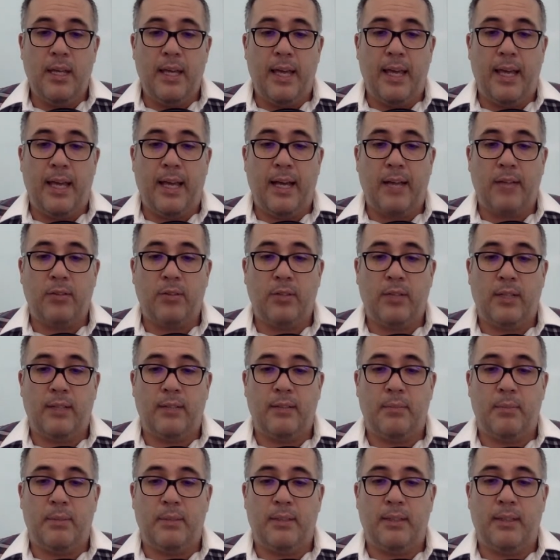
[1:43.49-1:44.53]
En caso de que
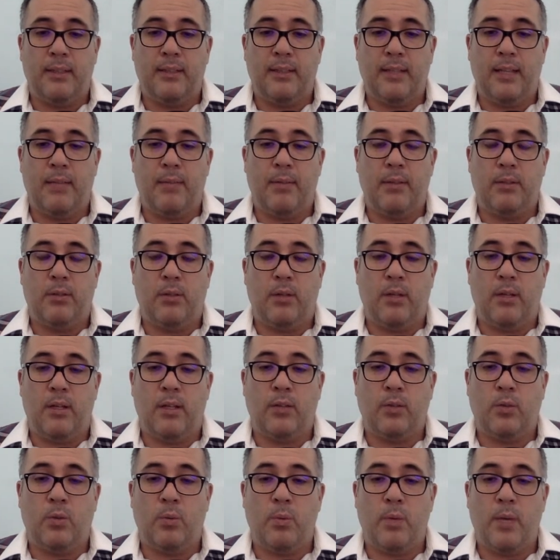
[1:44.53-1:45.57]
se presente la eventualidad
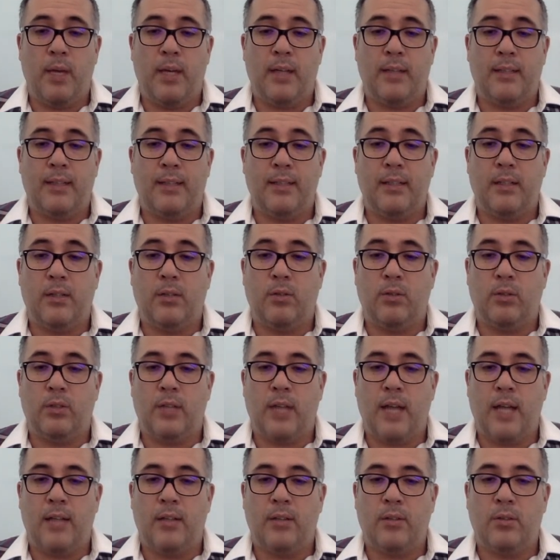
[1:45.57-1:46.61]
cubierta en el
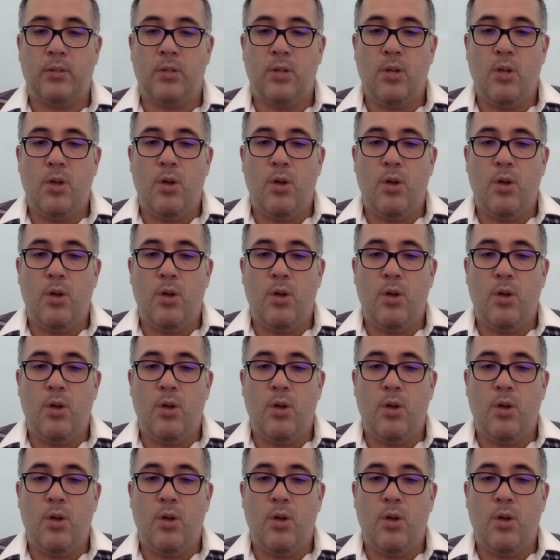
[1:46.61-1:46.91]
contrato